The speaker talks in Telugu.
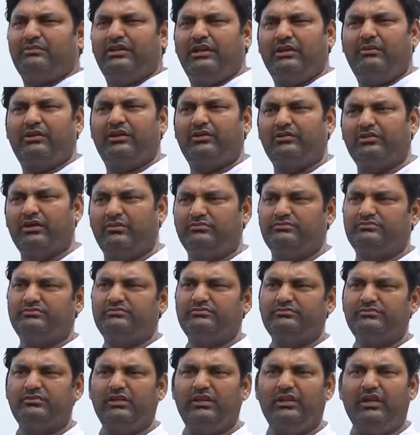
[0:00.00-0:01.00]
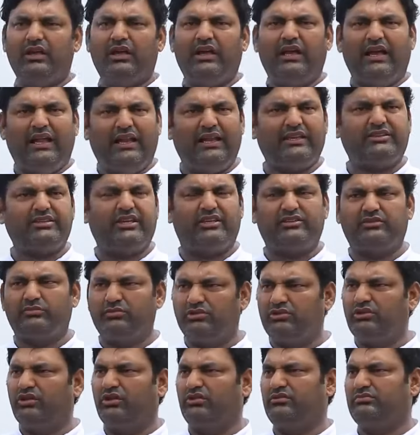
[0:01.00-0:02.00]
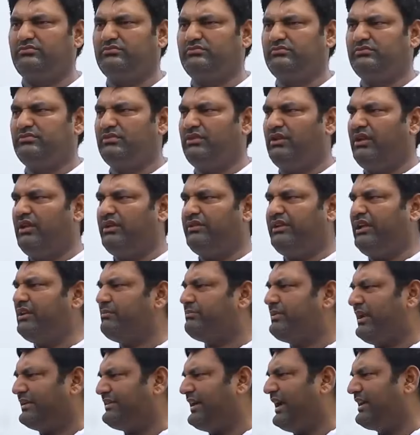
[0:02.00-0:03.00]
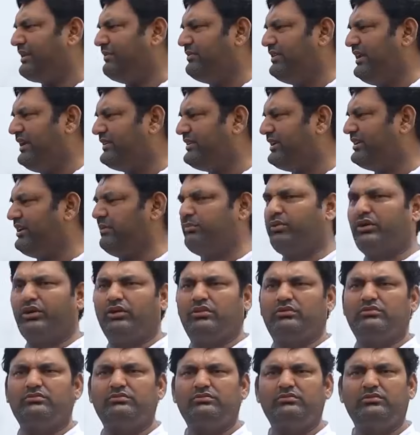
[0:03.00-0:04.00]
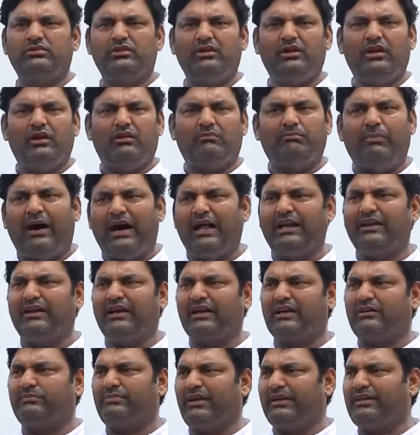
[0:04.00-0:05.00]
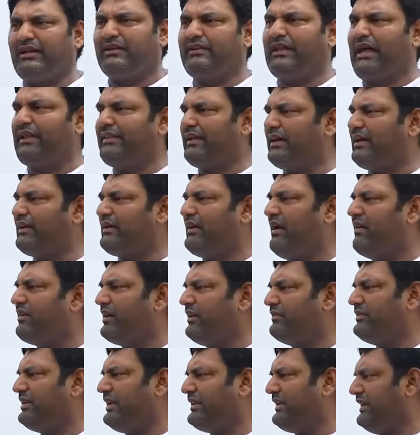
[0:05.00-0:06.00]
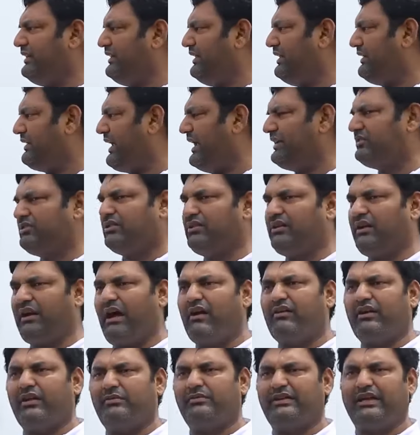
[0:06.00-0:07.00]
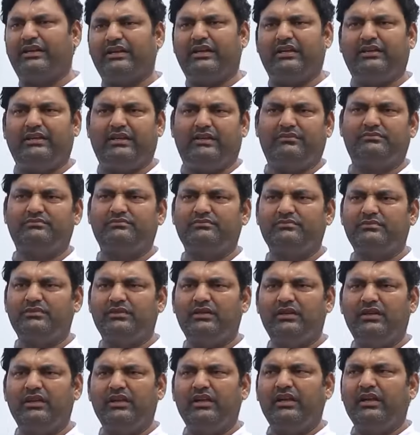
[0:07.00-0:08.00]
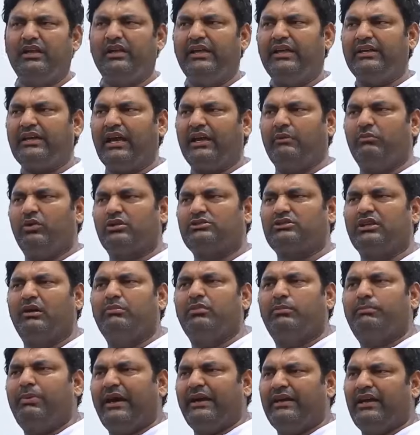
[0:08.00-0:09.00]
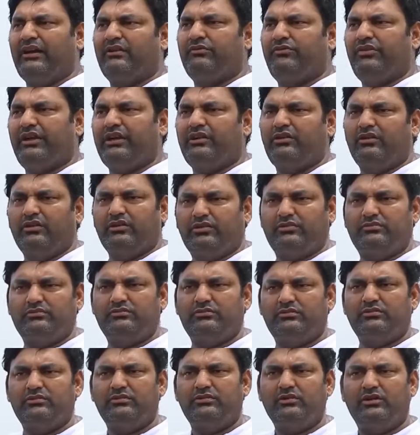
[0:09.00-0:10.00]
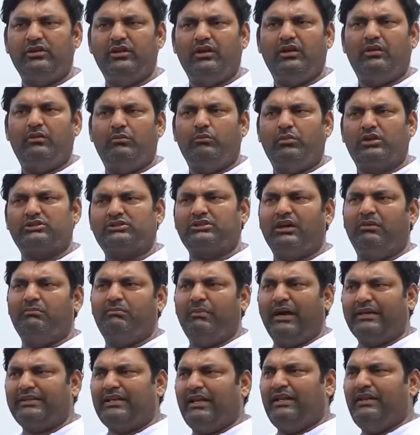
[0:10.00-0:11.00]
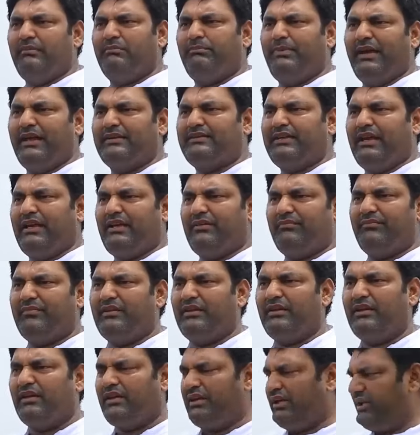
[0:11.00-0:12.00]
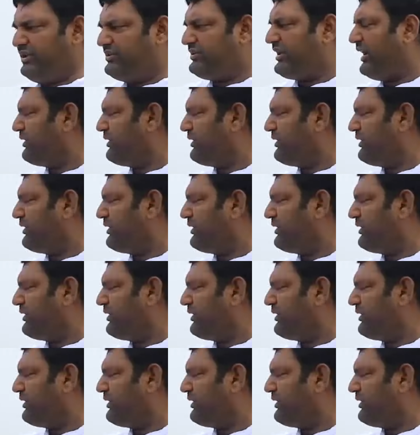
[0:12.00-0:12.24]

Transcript: మనం నిలబడి ఉన్నాం ఎలక్షన్స్ ముందు నేను ప్రచారం చేసేటప్పుడు బాలనగర్ ప్రజలు నా దగ్గర రావడం జరిగింది రైతులు రావడం జరిగింది ఇక్కడ మొత్తం పన్నెండు ఫీట్లు మొత్తం మట్టి నింపేసి ఈ